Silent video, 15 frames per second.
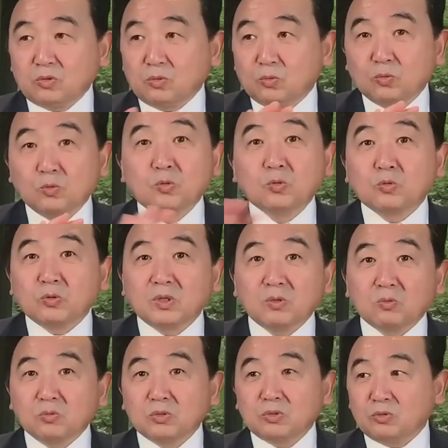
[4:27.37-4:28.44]
无规
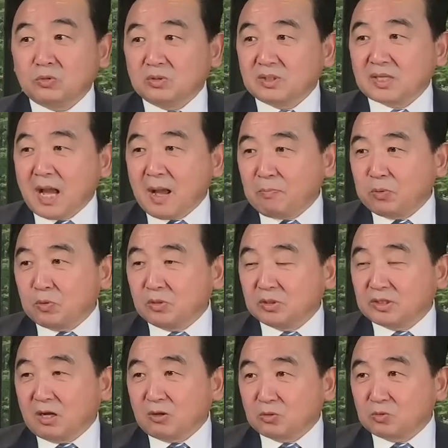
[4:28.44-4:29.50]
无矩，他破
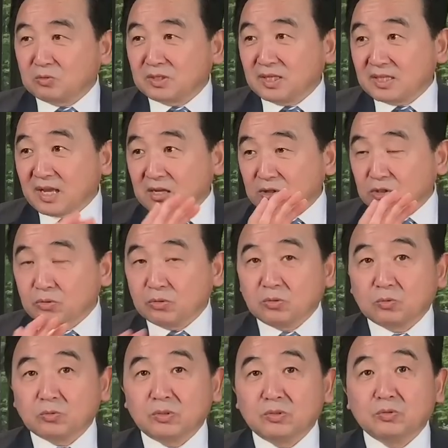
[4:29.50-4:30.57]
掉了共产党所有
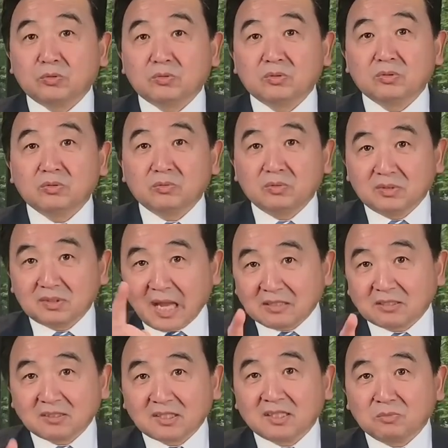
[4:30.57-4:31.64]
规矩，达
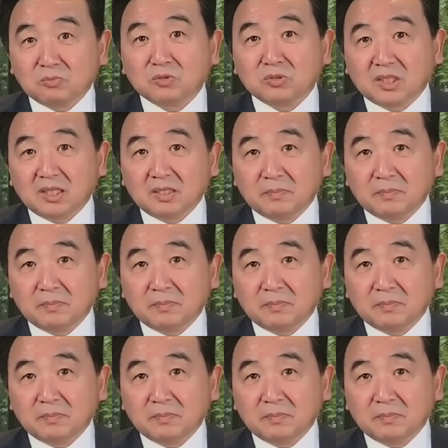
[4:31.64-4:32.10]
到他的目的。